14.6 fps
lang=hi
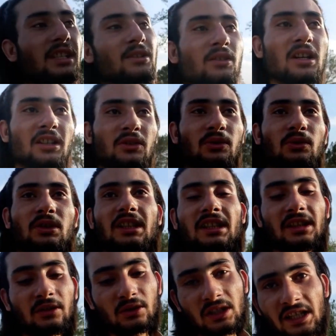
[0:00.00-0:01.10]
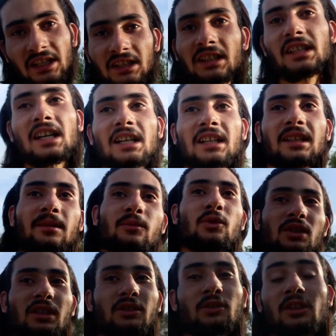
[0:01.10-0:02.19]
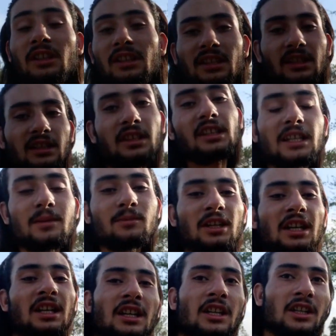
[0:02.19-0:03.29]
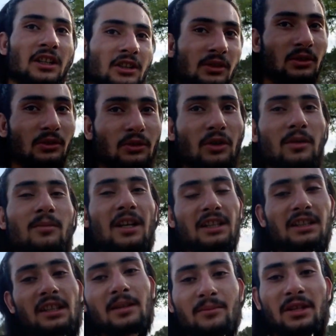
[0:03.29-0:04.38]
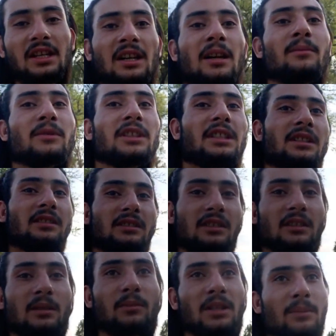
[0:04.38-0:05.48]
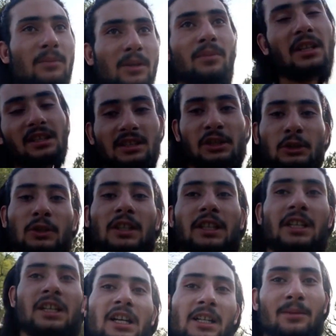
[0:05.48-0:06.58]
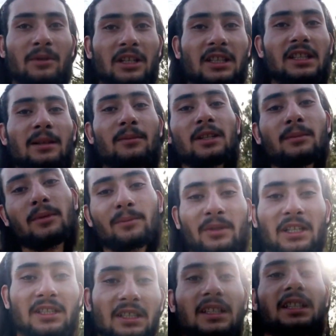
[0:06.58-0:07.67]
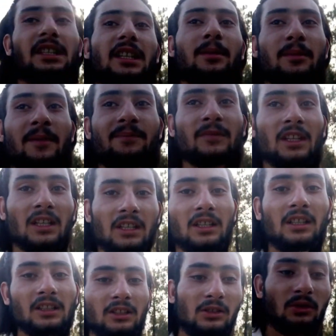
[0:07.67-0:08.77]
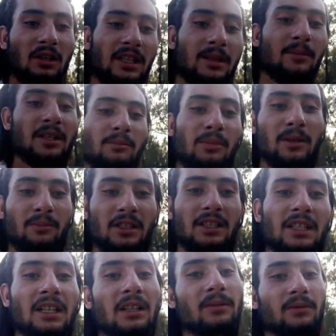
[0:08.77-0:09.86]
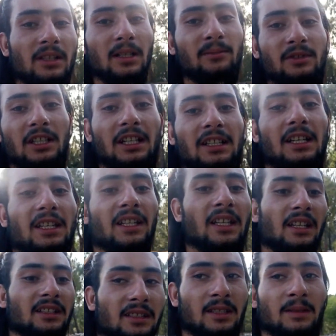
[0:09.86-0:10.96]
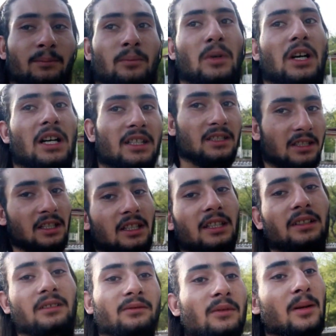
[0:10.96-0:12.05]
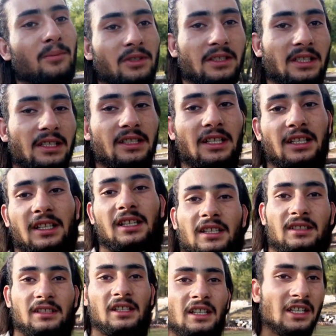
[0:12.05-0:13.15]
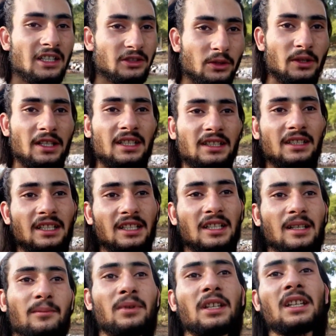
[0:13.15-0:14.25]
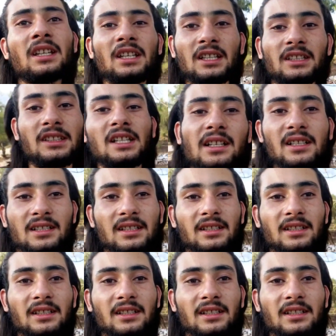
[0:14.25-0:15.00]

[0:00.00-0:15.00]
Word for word: नहीं था व्लाग शूट करने का और ना ही इधर आने का मूड था क्योंकि इधर इतनी गर्मी है तो कोई बात नहीं अभी है हम इधर मेरा पेपर है सी e का अगर मैंने दिया मेरा पेपर है चंडीगढ़ में तो अगर मैंने पेपर दिया फिर हम चले जाएंगे यहाँ से पाँच छः तक वापस चले जाएंगे थोड़े ही दिन है यहाँ पे क्या कर